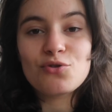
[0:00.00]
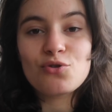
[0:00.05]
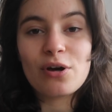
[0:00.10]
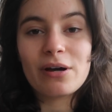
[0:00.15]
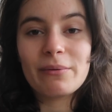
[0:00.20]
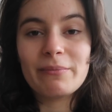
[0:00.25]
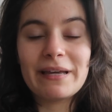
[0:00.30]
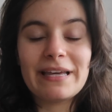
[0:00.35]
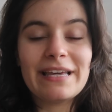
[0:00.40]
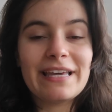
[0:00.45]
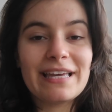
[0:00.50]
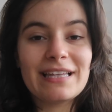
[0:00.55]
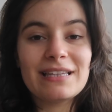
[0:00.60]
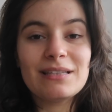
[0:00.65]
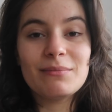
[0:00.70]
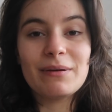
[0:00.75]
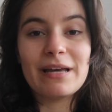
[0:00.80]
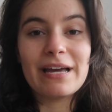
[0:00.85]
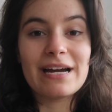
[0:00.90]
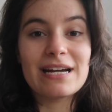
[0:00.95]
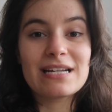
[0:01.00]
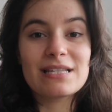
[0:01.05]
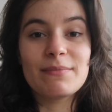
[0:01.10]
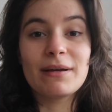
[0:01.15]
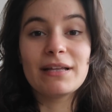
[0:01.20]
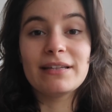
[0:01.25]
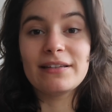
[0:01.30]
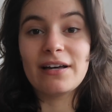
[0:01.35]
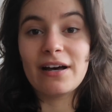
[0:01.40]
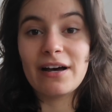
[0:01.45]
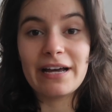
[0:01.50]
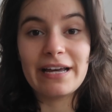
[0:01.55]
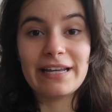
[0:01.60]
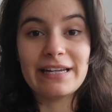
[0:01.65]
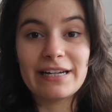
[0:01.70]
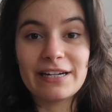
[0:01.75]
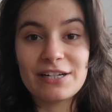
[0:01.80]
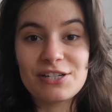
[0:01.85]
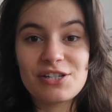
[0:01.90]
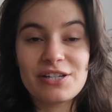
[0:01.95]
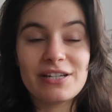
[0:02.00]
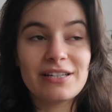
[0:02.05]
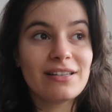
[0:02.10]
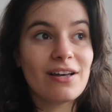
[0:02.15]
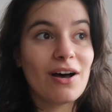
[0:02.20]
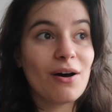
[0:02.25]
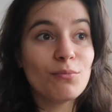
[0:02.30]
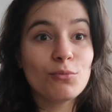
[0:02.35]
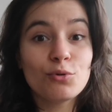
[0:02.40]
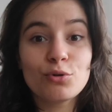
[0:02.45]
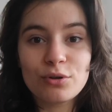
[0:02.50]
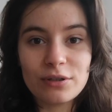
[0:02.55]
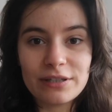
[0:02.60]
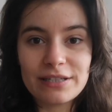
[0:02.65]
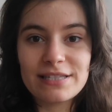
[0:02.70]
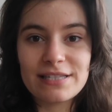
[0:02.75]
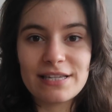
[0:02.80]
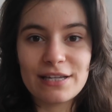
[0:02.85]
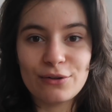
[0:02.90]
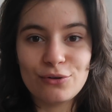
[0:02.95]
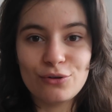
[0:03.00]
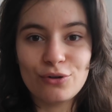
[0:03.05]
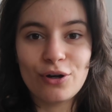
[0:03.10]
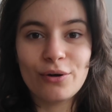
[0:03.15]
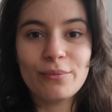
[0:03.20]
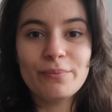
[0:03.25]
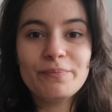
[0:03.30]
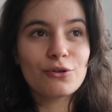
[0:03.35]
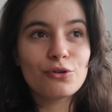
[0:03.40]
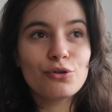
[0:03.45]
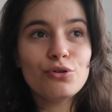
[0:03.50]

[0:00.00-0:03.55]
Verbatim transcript: sonra ben kendimi her zaman daha enerjik, daha mutlu hissediyorum.